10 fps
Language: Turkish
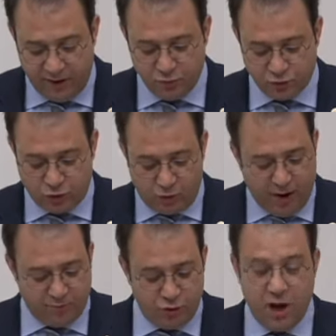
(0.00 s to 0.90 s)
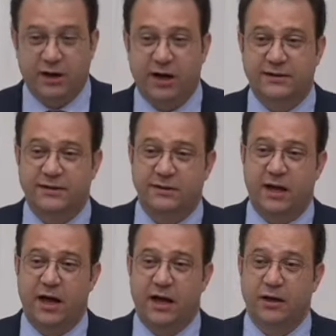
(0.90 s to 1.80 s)
Ve bu çoban
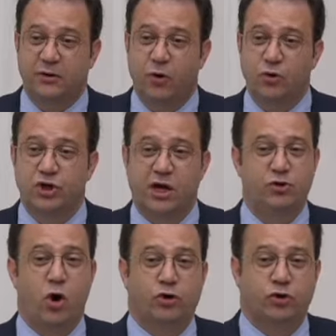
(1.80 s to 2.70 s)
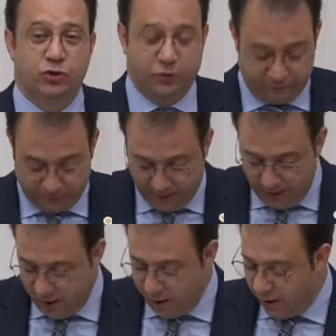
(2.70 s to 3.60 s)
mülakatında koca YÖK
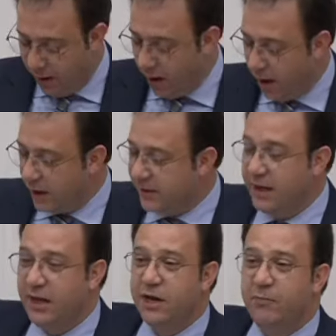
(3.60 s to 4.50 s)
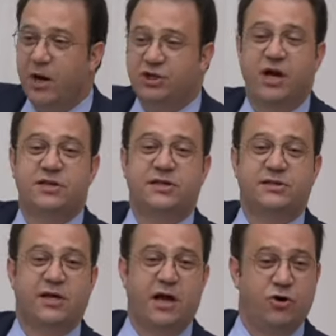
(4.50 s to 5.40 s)
adayları
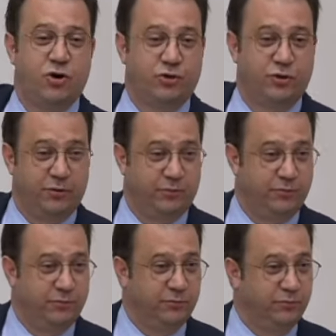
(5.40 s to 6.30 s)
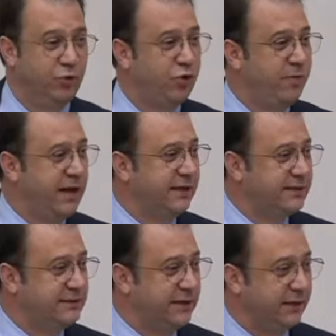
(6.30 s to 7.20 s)
başarısız sayıyor. Buyur
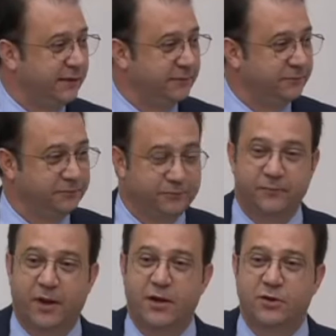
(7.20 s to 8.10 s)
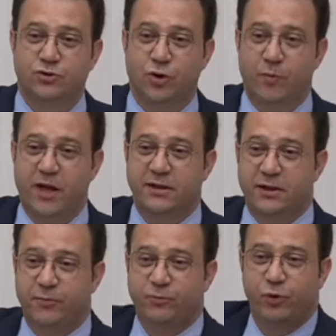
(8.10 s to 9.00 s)
belgesi.
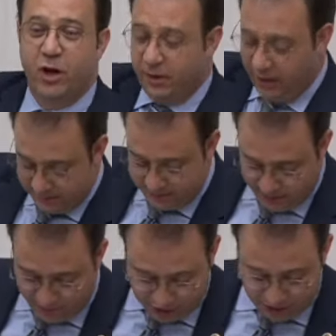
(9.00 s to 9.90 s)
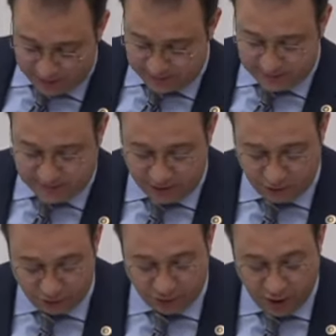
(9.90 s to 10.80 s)
Çobanlığı mülakatında başarısız
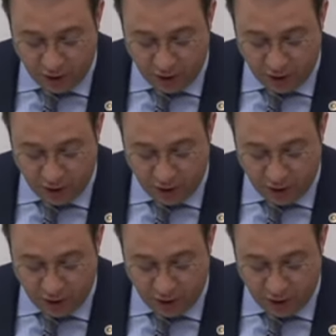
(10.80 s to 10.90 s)
sayıyor.